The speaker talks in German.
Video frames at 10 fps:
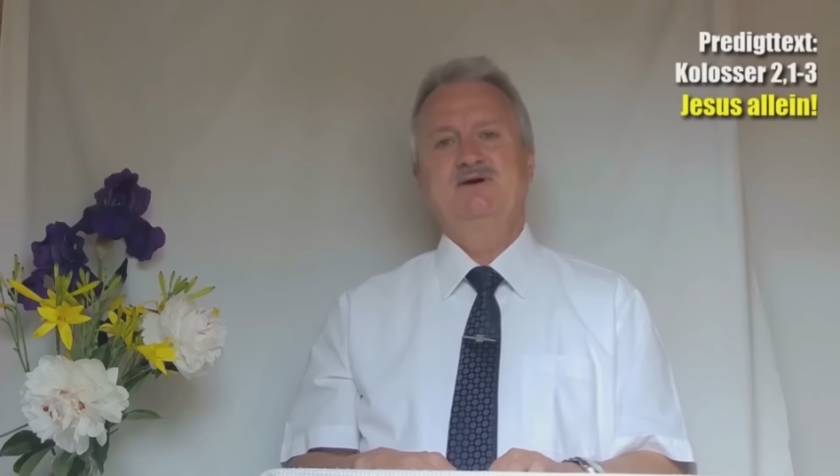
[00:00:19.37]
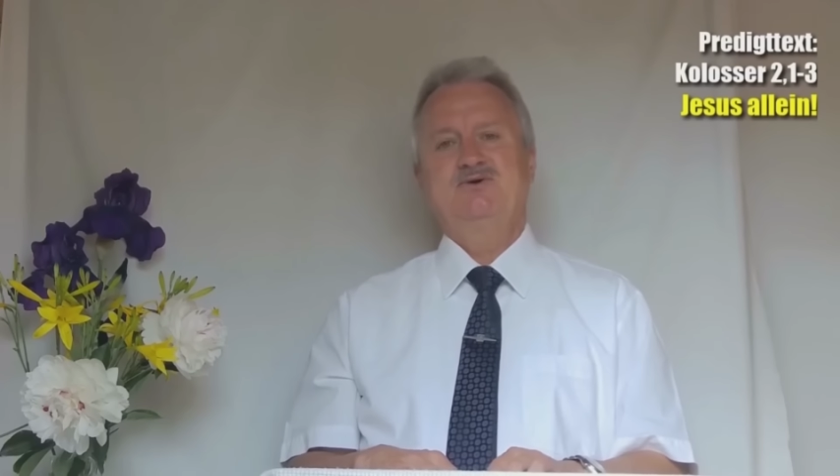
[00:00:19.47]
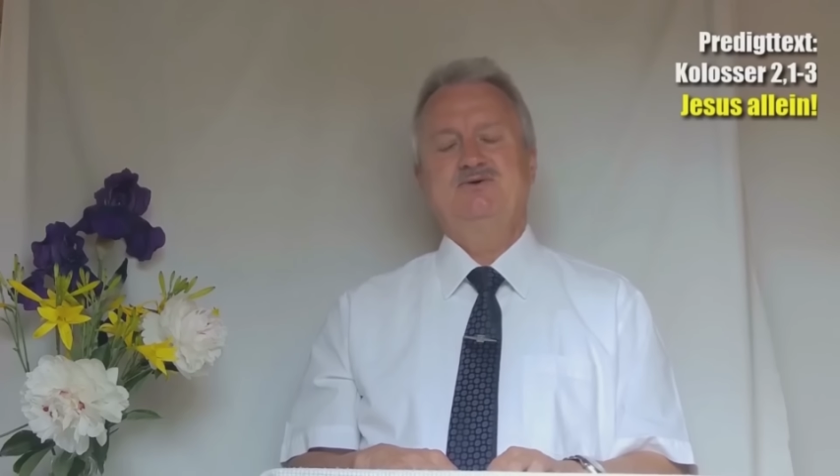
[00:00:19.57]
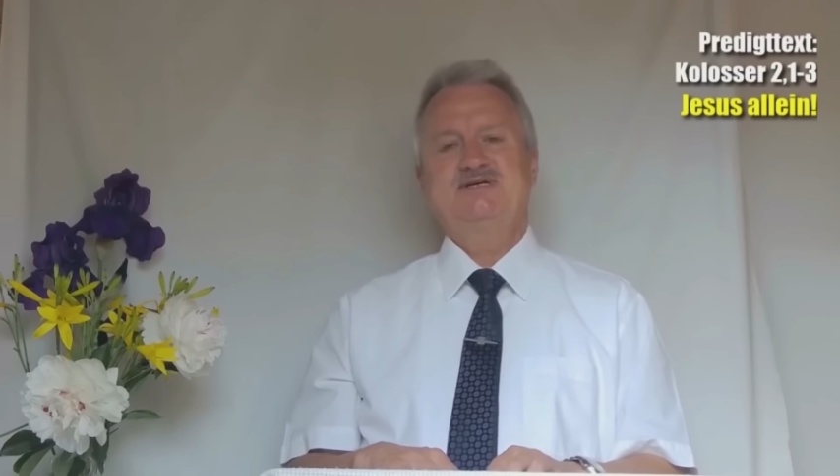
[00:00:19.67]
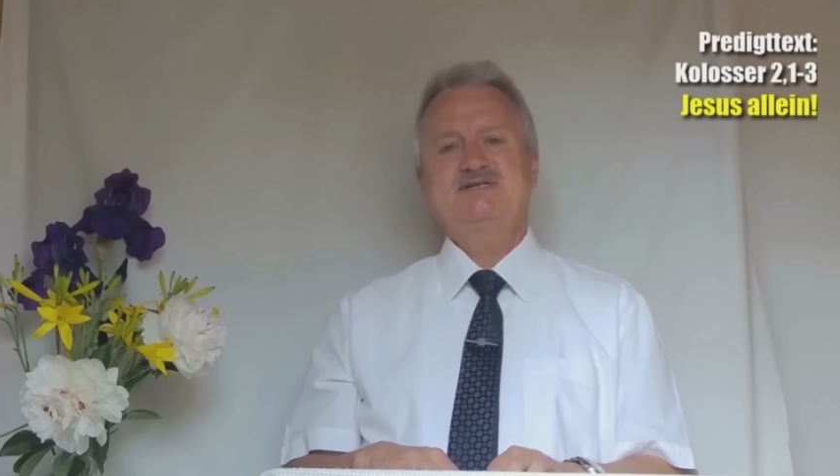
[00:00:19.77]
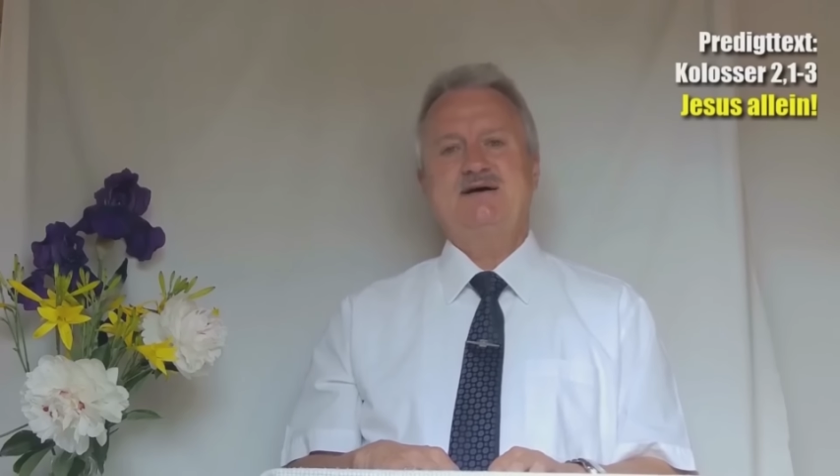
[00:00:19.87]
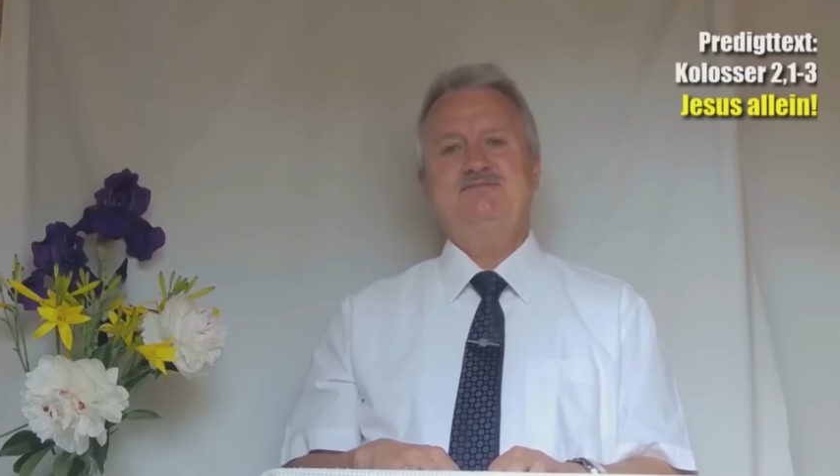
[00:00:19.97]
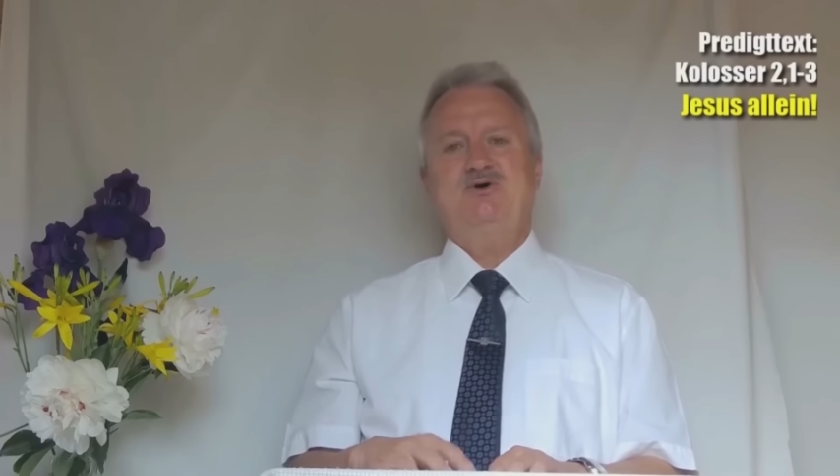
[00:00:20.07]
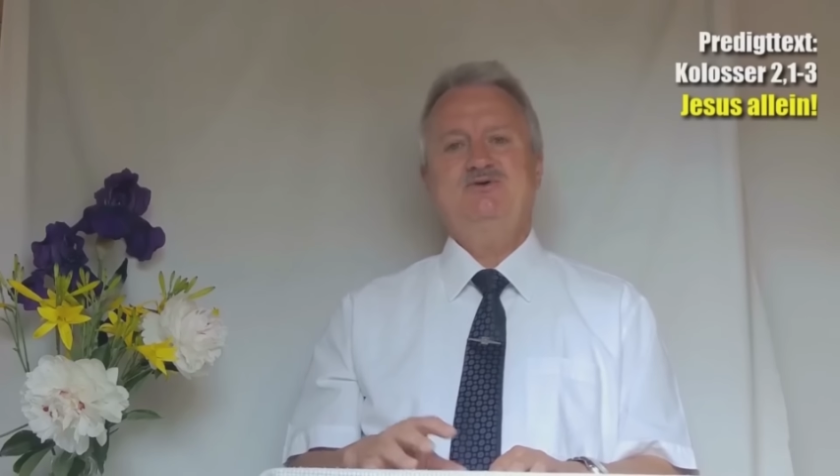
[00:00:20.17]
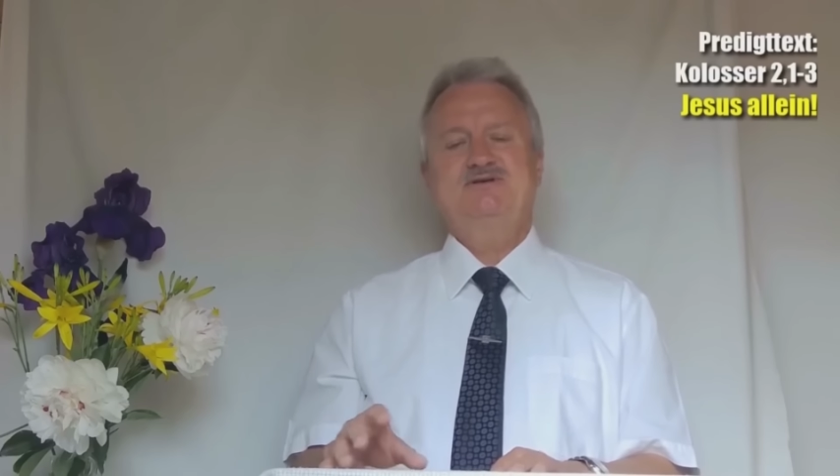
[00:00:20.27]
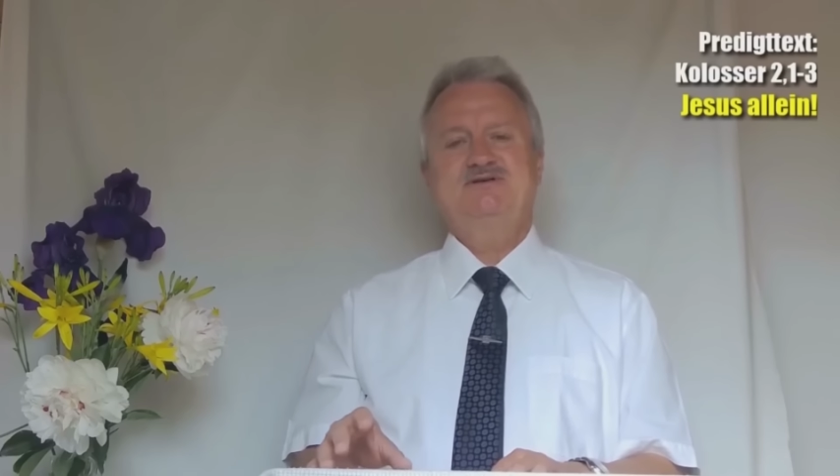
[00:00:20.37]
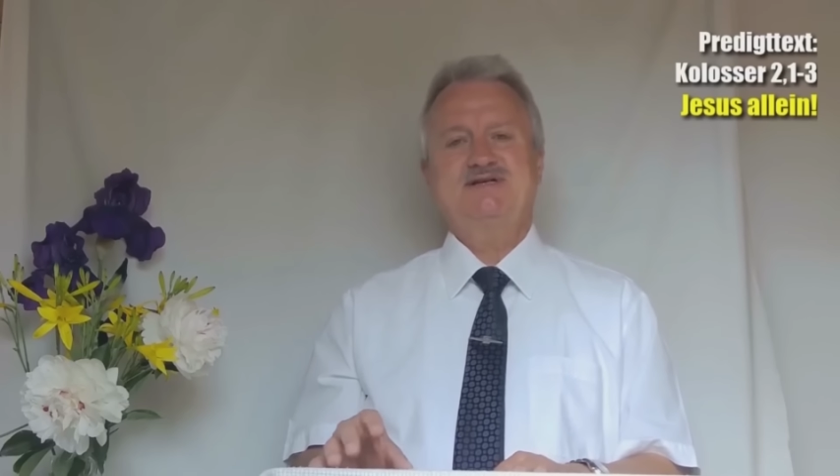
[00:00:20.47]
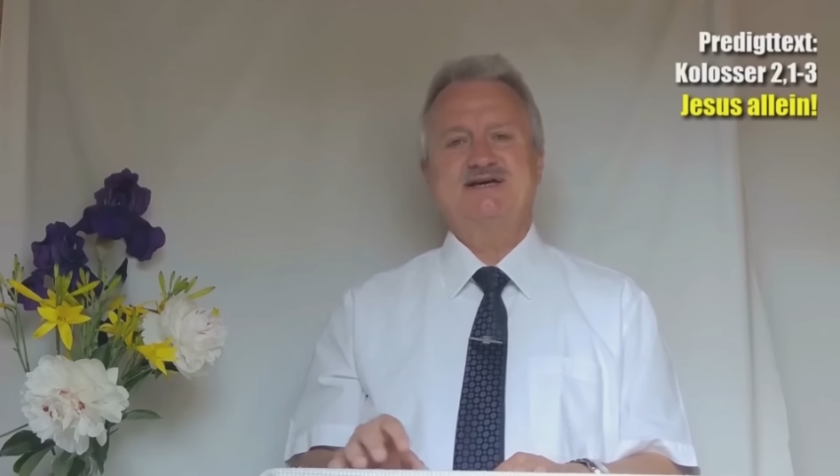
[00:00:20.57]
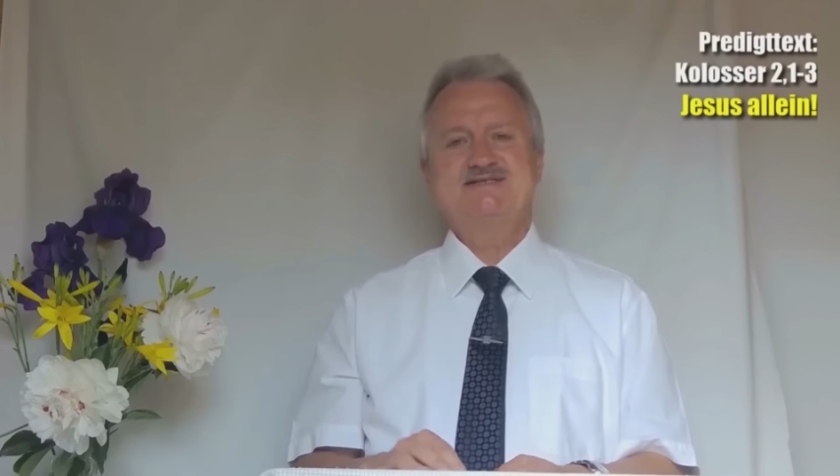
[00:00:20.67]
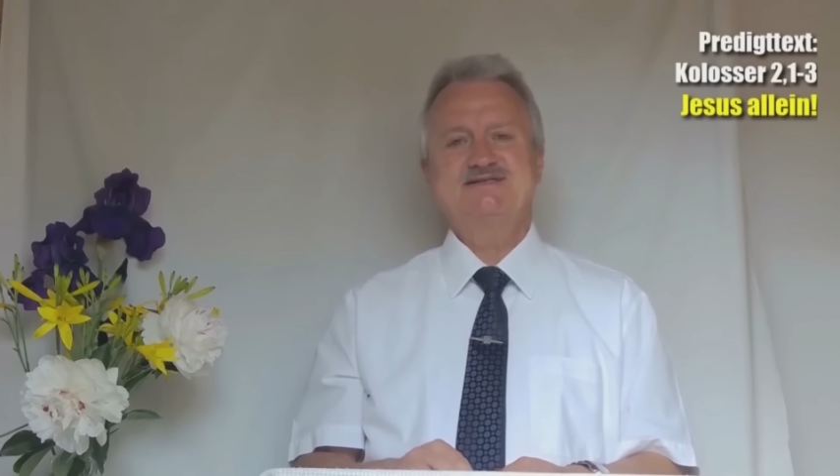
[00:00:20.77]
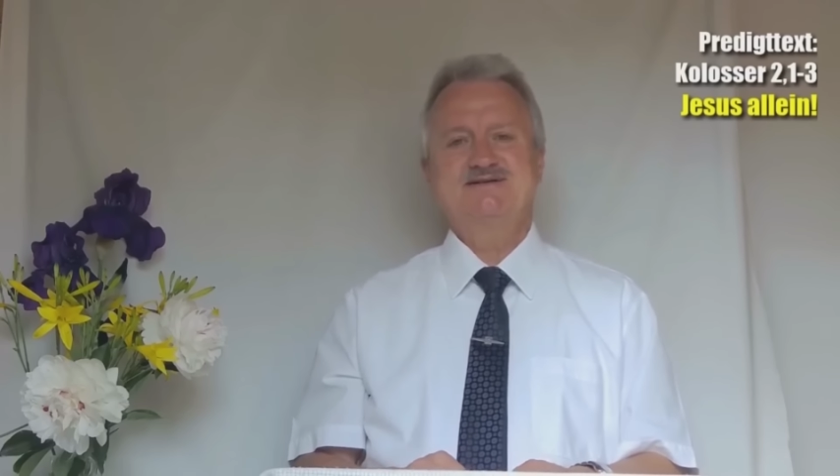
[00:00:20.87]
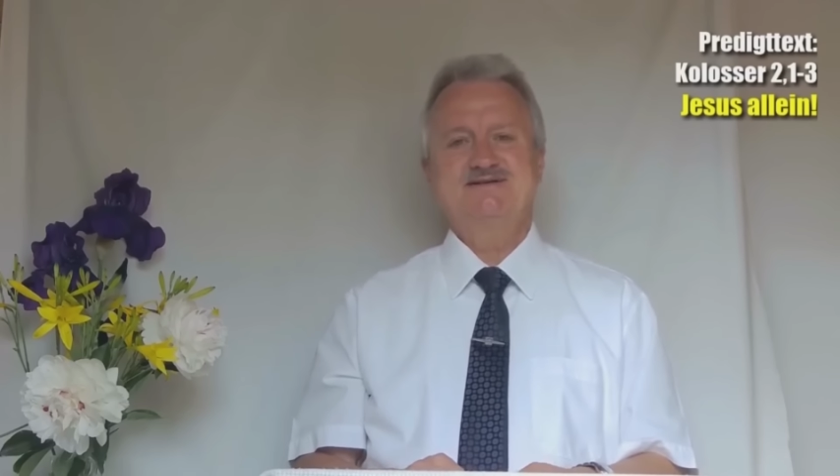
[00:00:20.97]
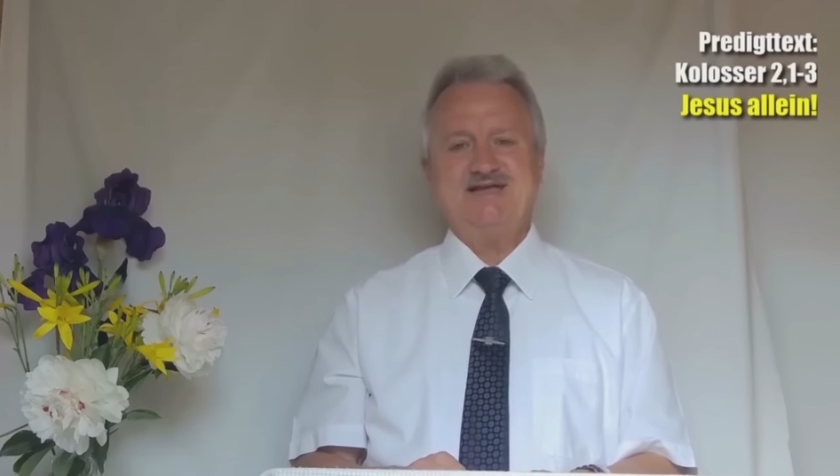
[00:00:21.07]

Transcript: Und deshalb lautet das